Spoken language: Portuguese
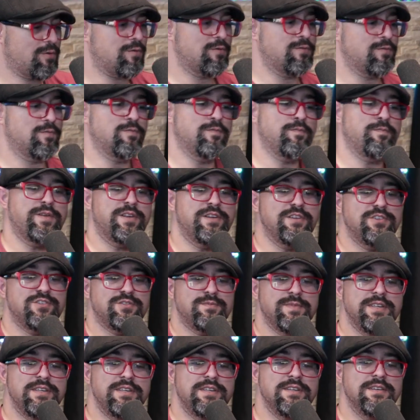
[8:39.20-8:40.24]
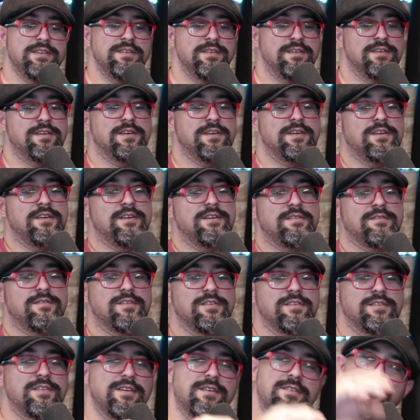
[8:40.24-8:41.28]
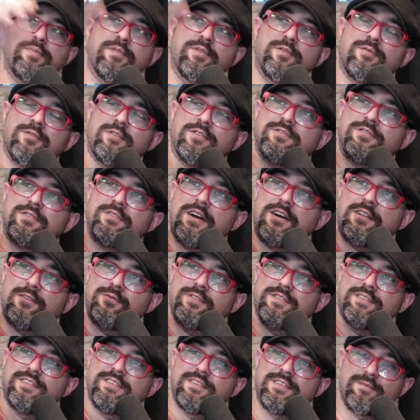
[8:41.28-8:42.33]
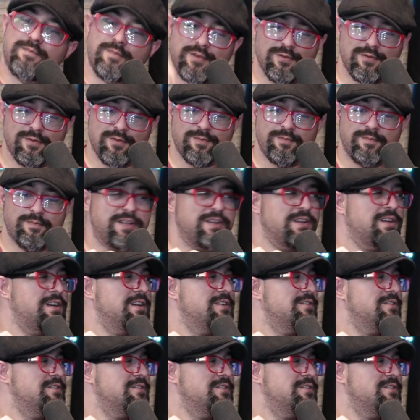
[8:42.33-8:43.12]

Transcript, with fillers: um prisminha, né, pegou a luzinha, pegou brincando de